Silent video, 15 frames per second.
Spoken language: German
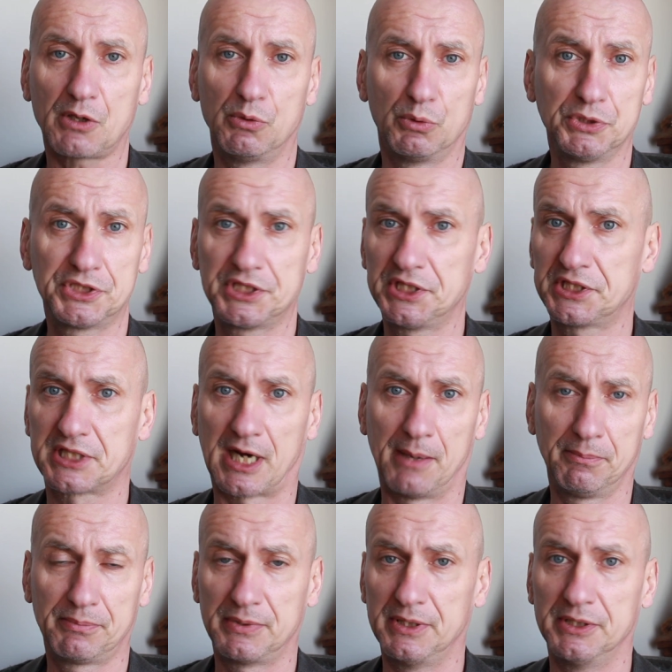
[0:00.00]
Und sie
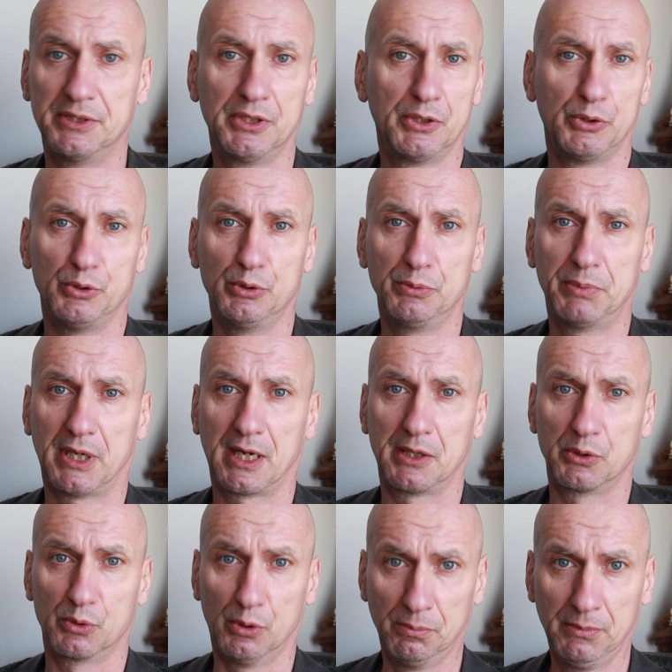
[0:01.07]
trampeln überall
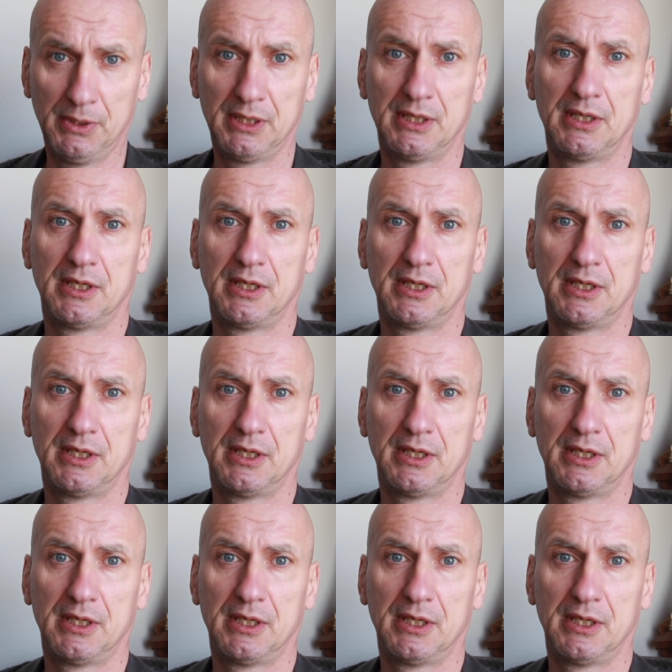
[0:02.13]
rum.